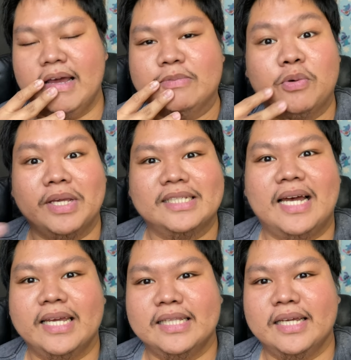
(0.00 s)
I'm so
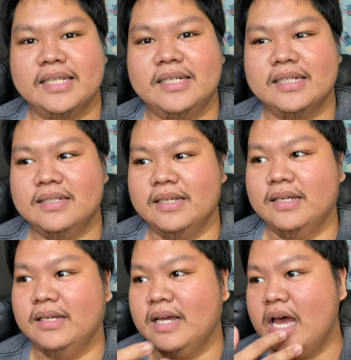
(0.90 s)
excited kasi
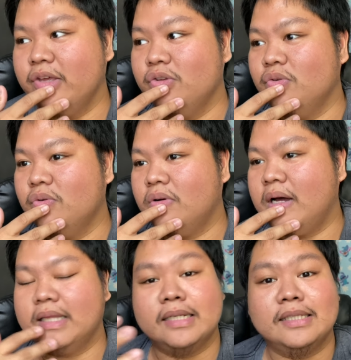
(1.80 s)
ayun yung
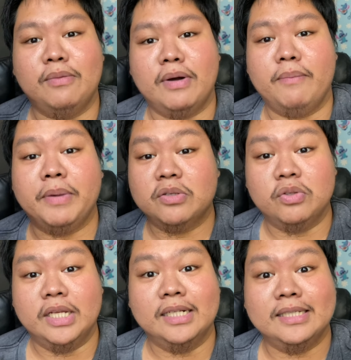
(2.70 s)
atas ng mga piso
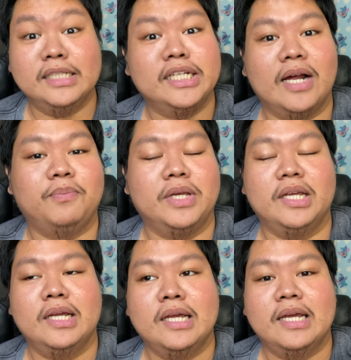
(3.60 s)
deals ni Shopee
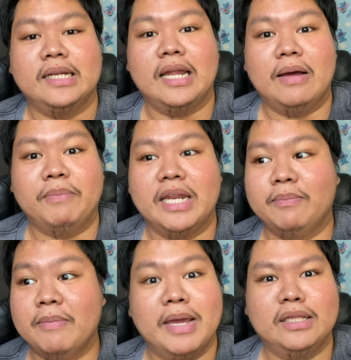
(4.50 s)
na
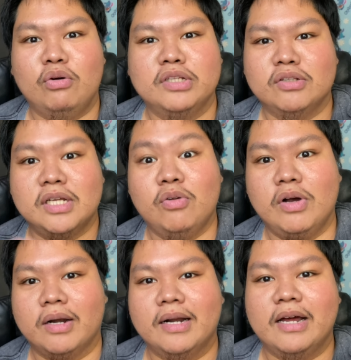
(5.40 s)
pinagbibenta ko dito sa
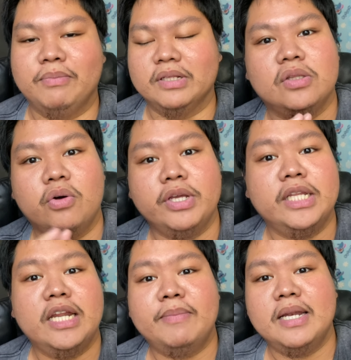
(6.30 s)
lugar namin. Though
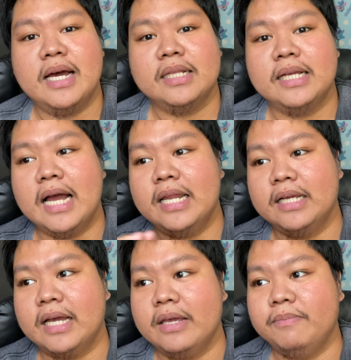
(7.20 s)
hindi naman lahat galing
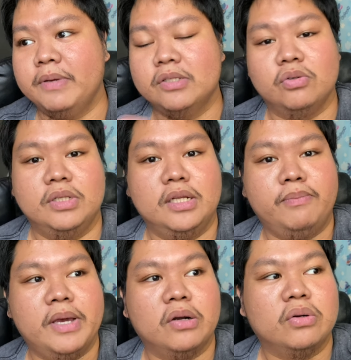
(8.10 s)
kay piso Deal,
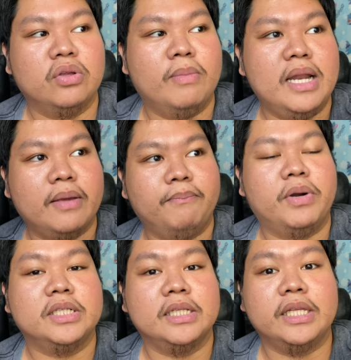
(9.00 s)
pero yung malaking
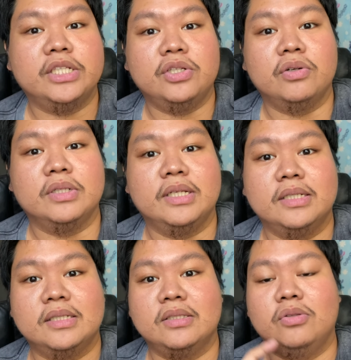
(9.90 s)
percentage nun
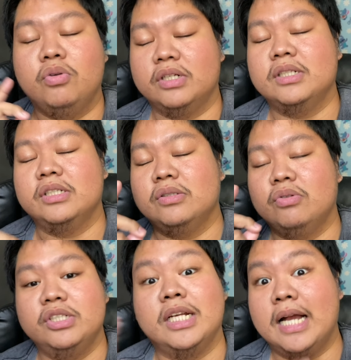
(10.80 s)
is dun,
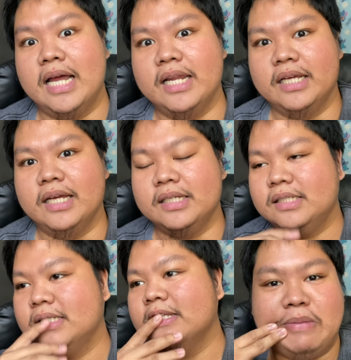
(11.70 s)
dun siya galing guys.
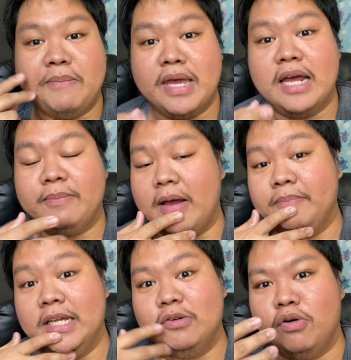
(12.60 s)
Mamaya
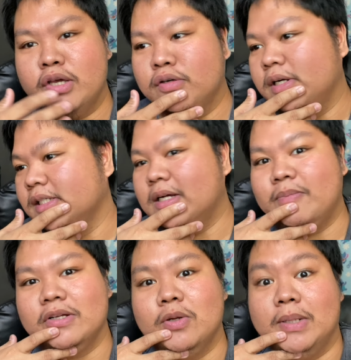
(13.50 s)
update ko kayo guys
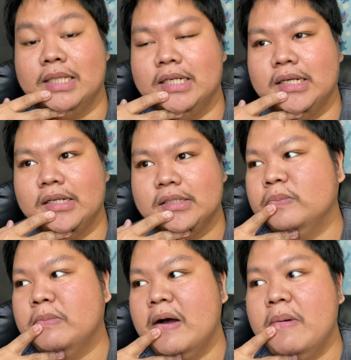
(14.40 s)
kapag dumating na.
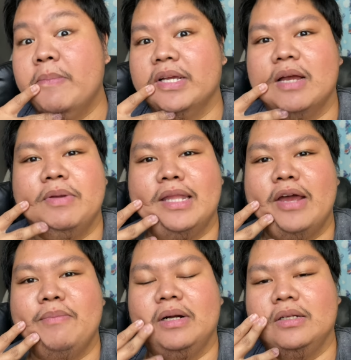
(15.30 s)
Baka mamayang gabi
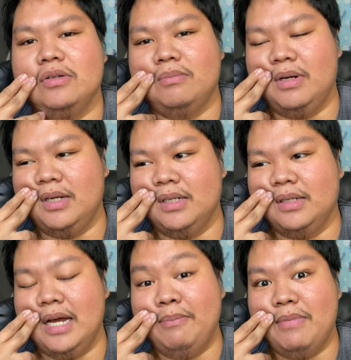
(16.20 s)
tayo
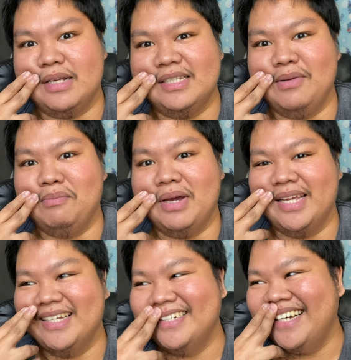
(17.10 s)
mag-unbox ng
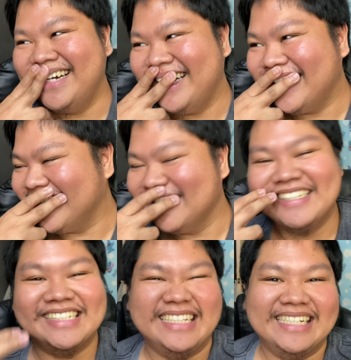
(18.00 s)
bike. Ah!
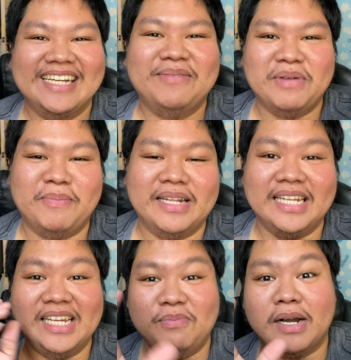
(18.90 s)
ipang
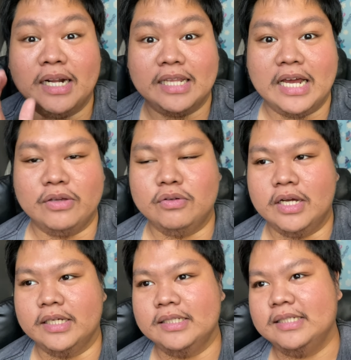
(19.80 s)
na tayo
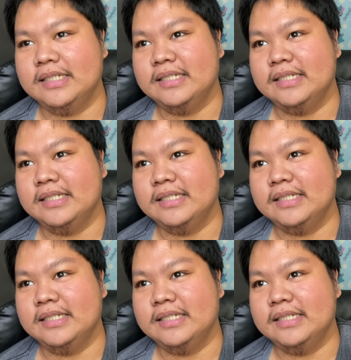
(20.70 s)
guys.